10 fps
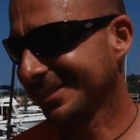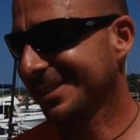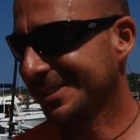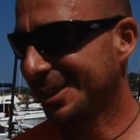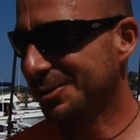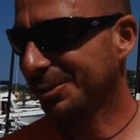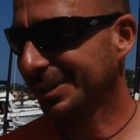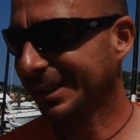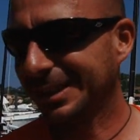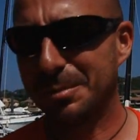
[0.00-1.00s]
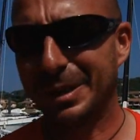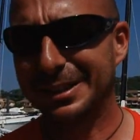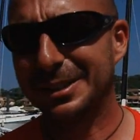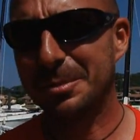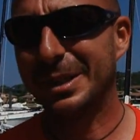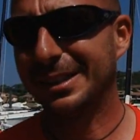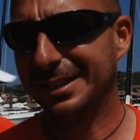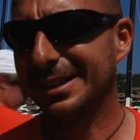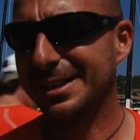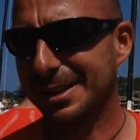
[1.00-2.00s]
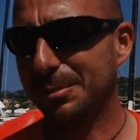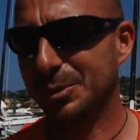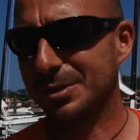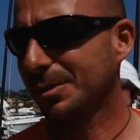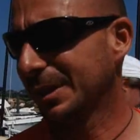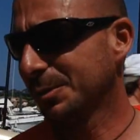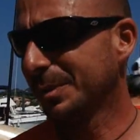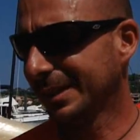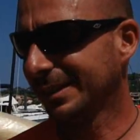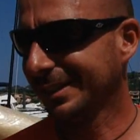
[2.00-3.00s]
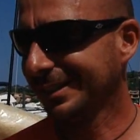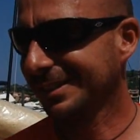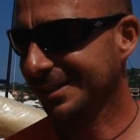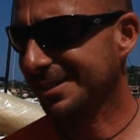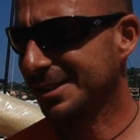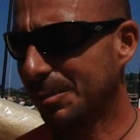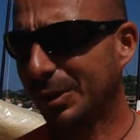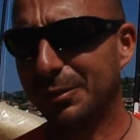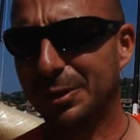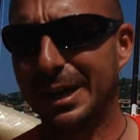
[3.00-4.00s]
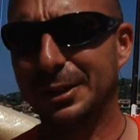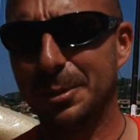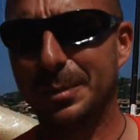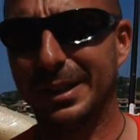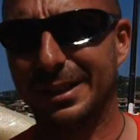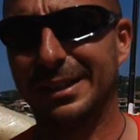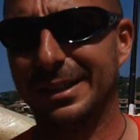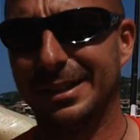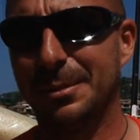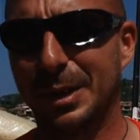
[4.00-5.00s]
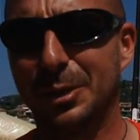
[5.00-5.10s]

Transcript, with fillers: stagione è partita bene, sta proseguendo bene, stiamo lavorando per, per